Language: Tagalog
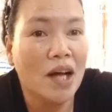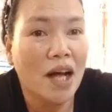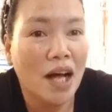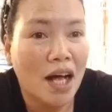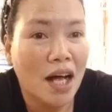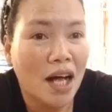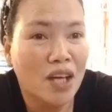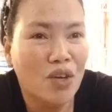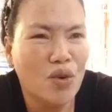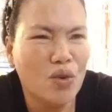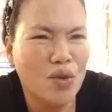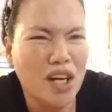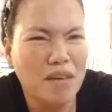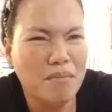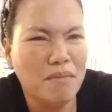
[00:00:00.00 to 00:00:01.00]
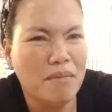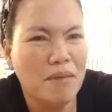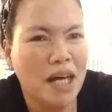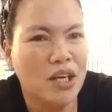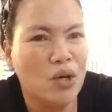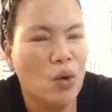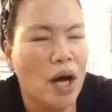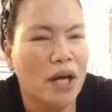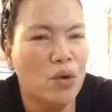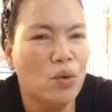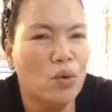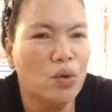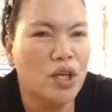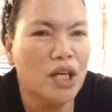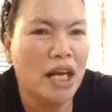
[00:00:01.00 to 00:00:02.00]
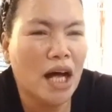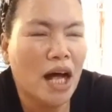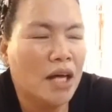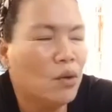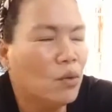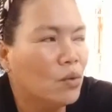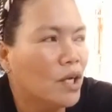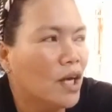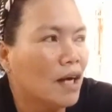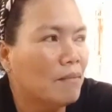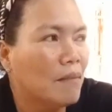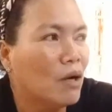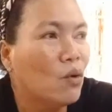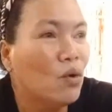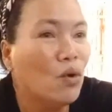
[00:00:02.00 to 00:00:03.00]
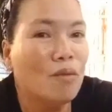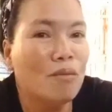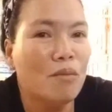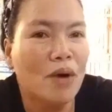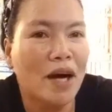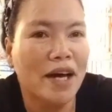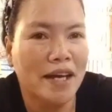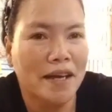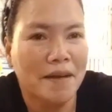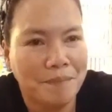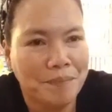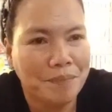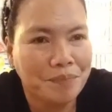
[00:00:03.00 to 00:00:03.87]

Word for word: Uh, ayoko nang ayo, ayoko nang ayoko nang magulong buhay.